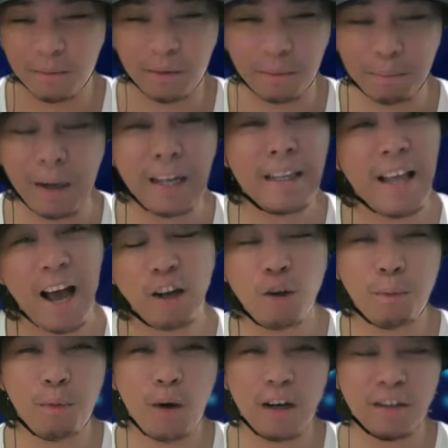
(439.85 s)

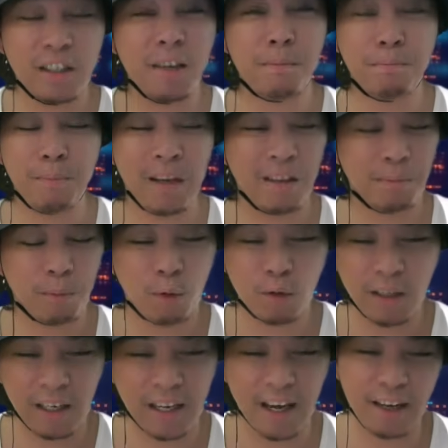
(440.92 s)
baldado po ang shipment po
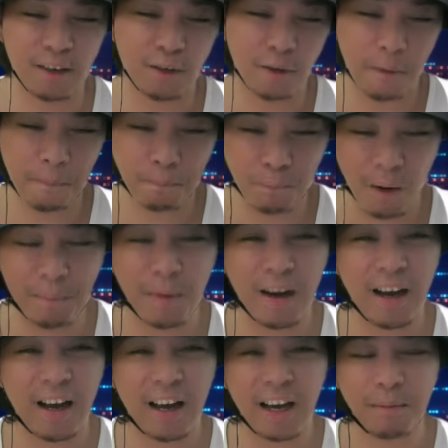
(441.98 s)
nila no
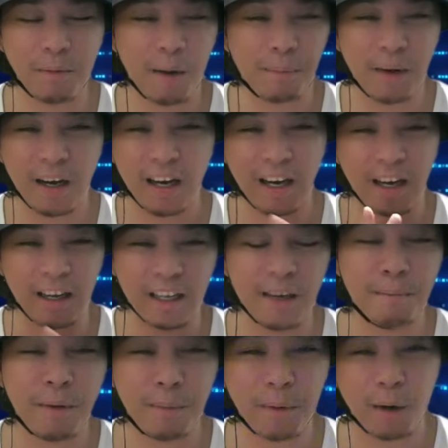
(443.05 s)
mapa
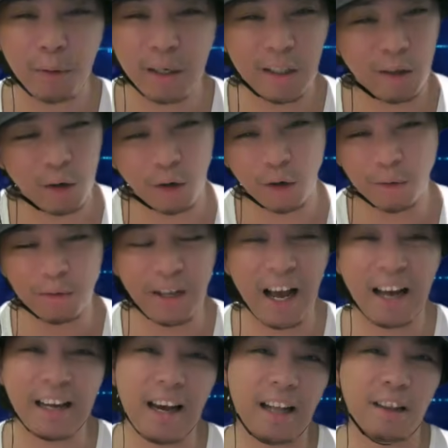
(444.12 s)
mapahimpapawid o
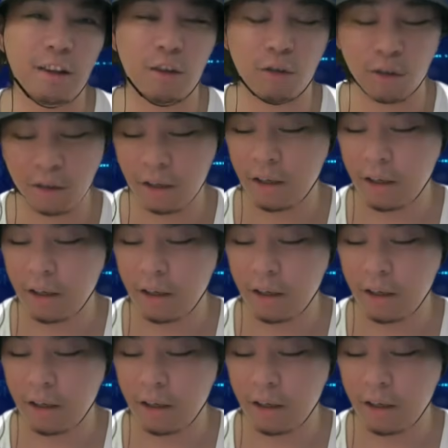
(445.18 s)
dagat no